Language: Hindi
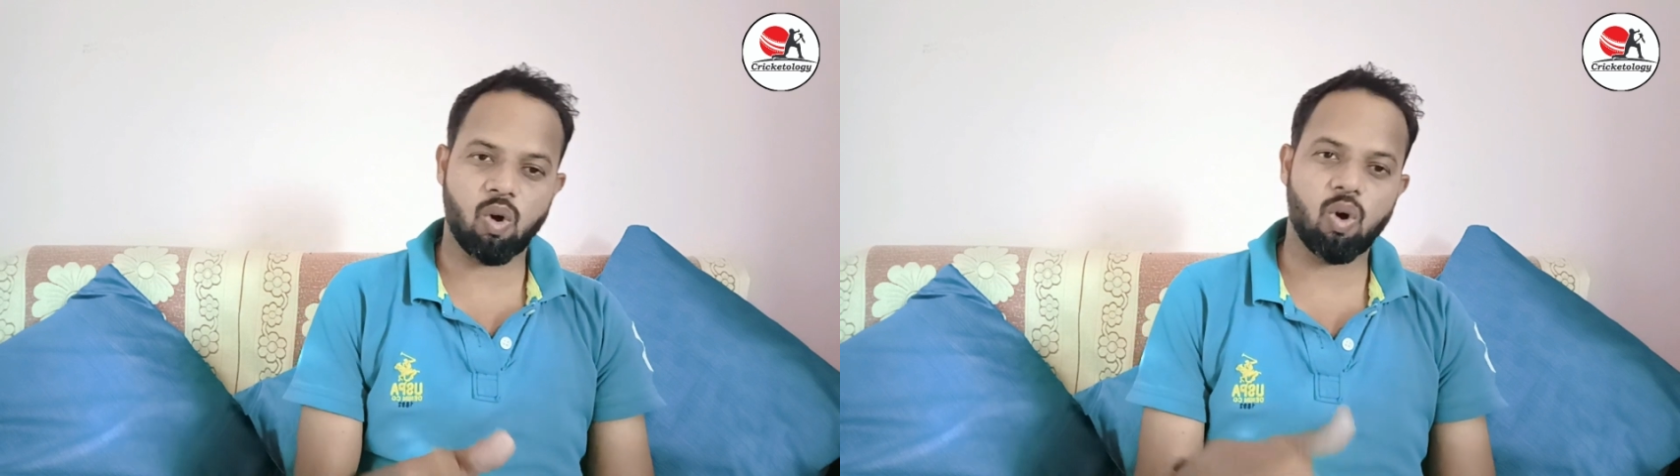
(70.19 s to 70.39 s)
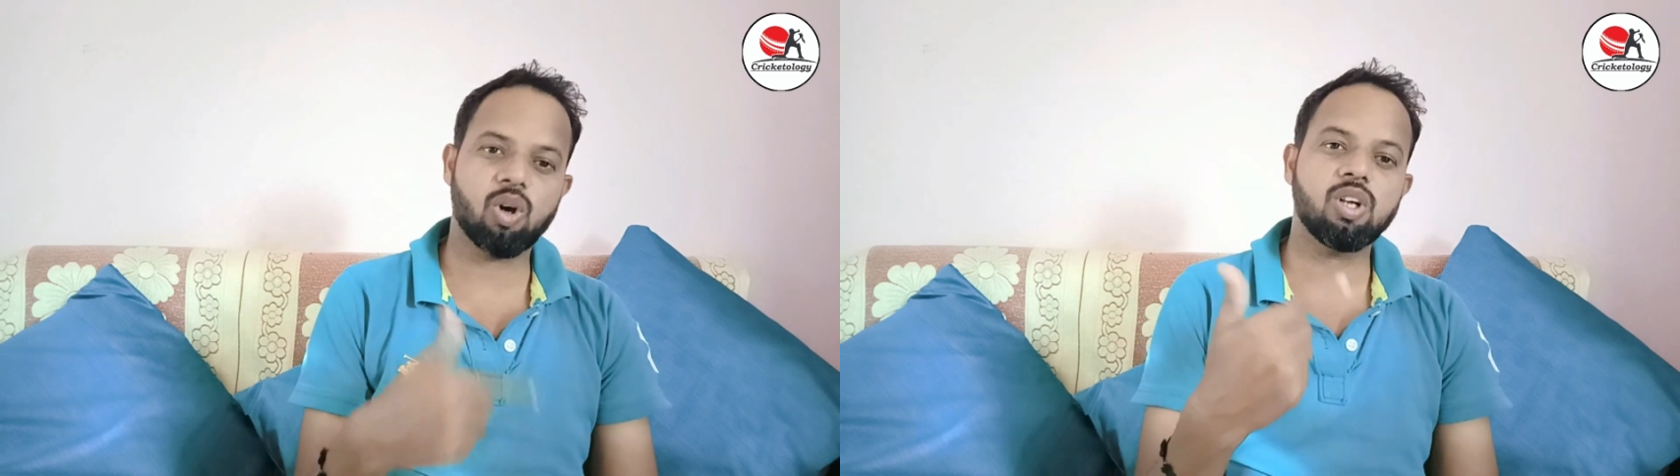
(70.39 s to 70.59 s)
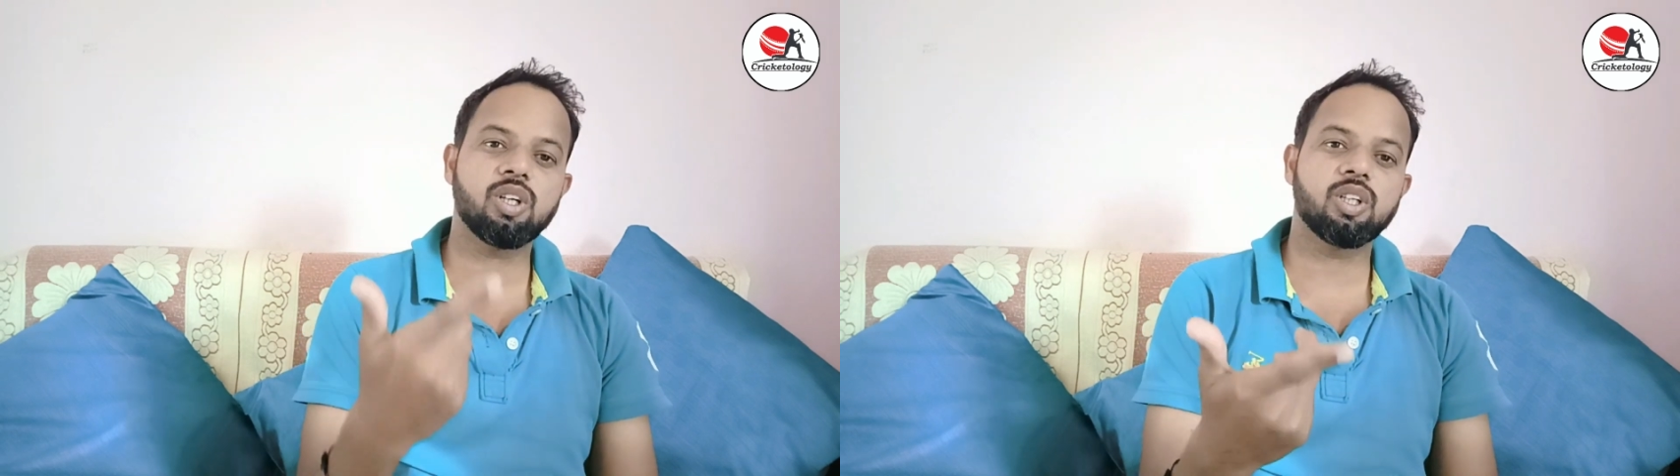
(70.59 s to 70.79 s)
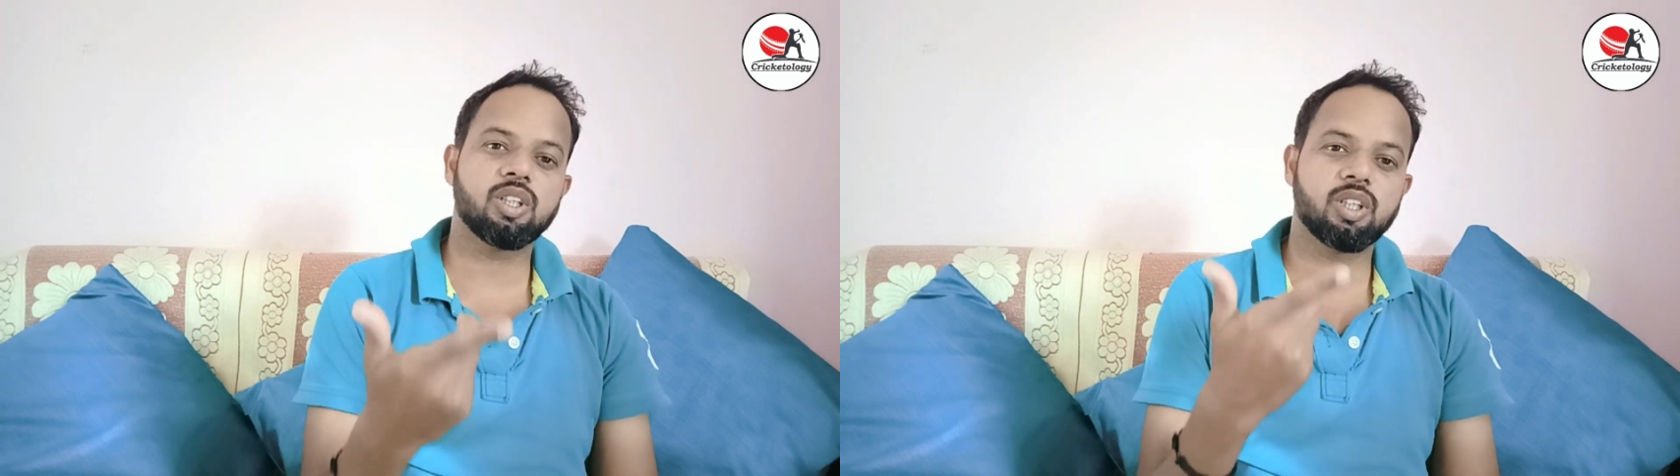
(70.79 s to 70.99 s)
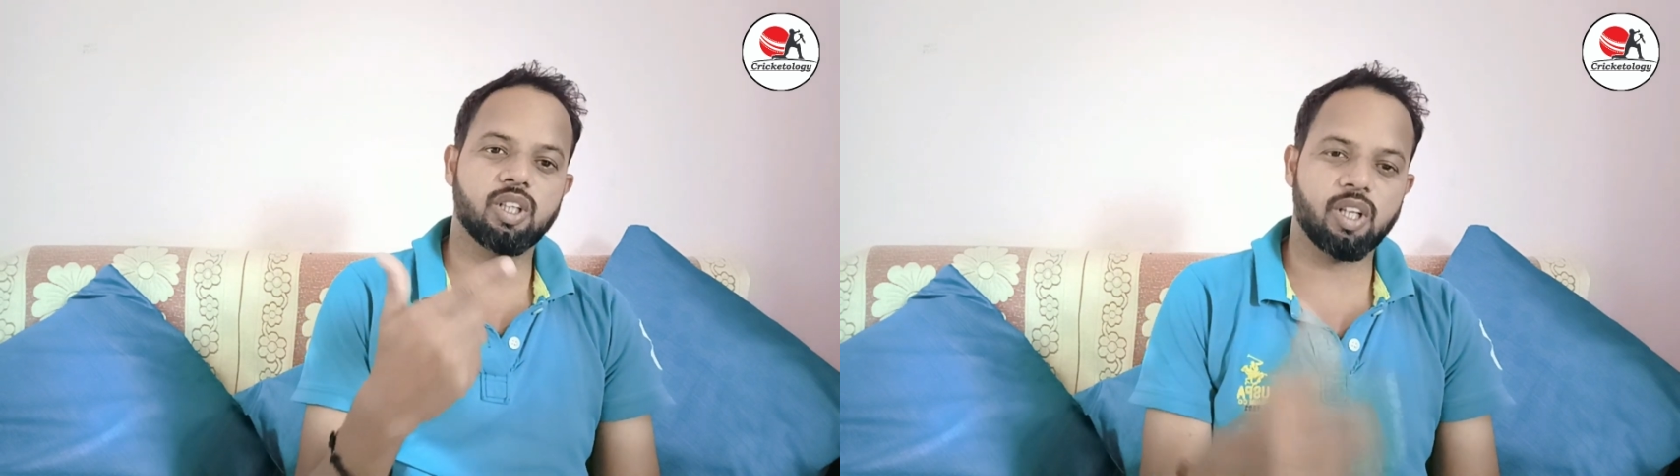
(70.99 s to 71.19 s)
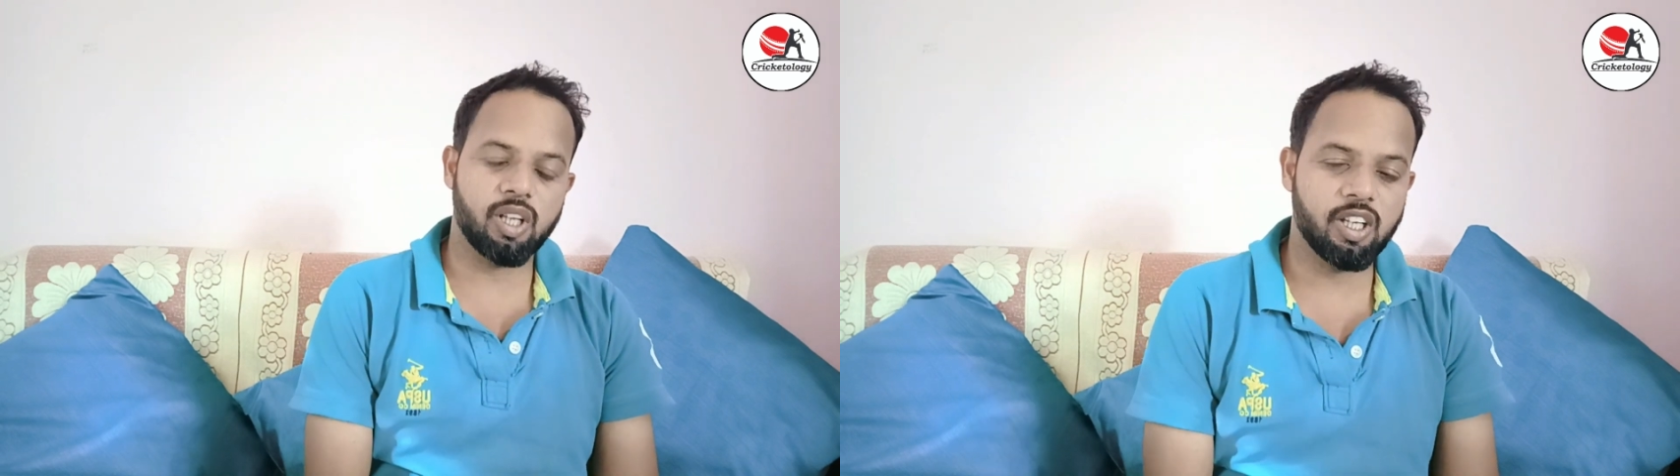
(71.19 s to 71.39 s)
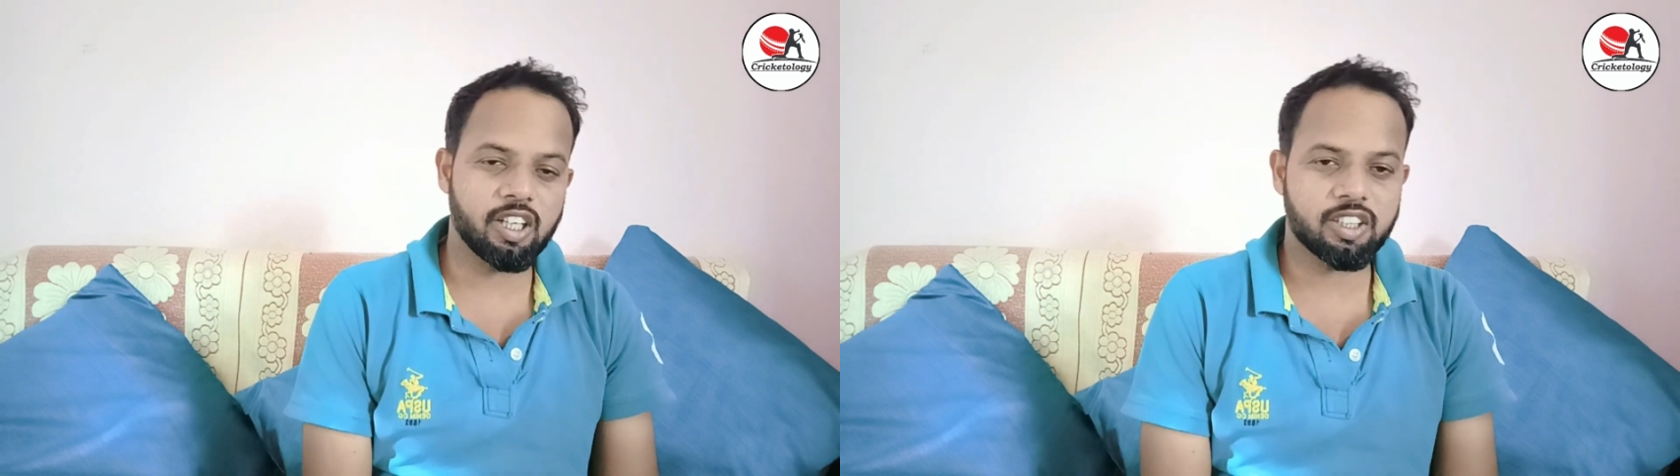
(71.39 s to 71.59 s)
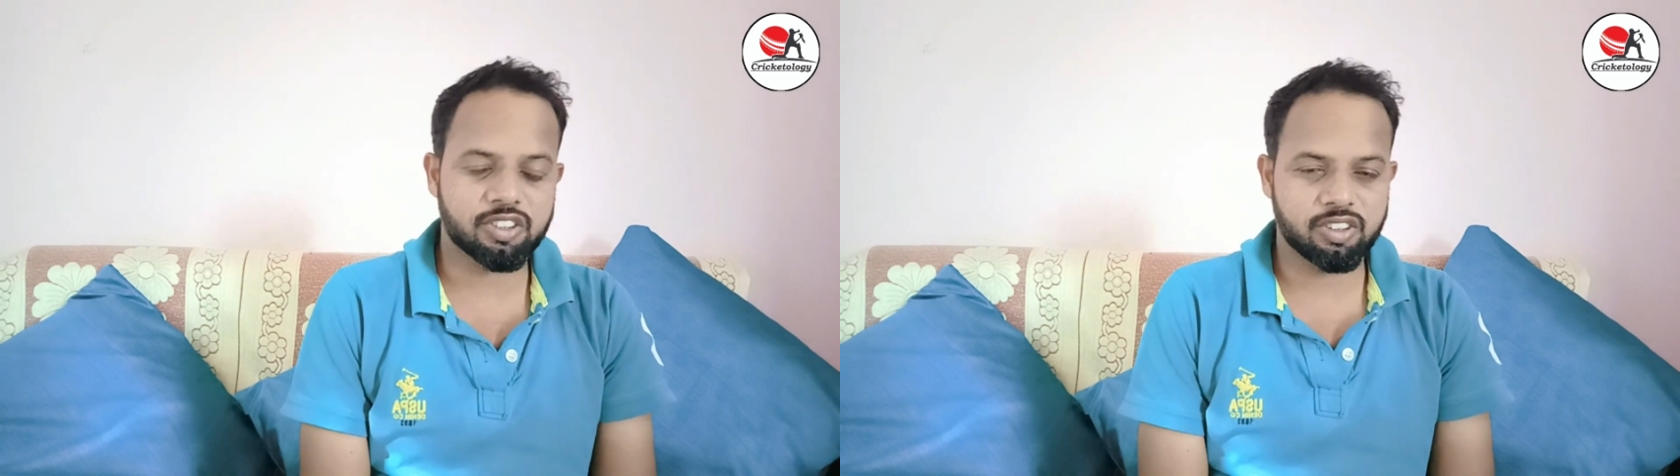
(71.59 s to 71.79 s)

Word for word: और लिंक